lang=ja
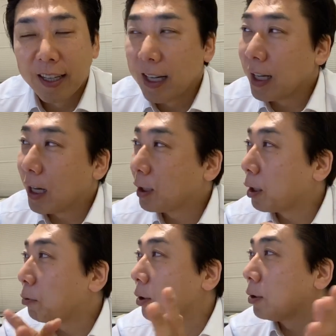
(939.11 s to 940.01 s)
えー、
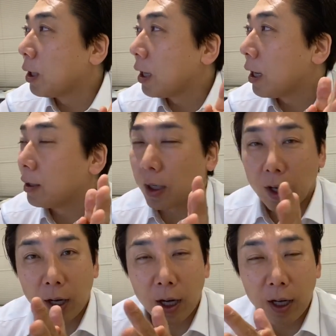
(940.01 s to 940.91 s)
明日もですね朝
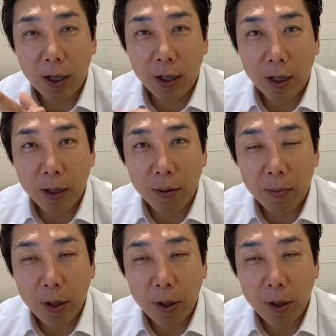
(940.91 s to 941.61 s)
から、えー、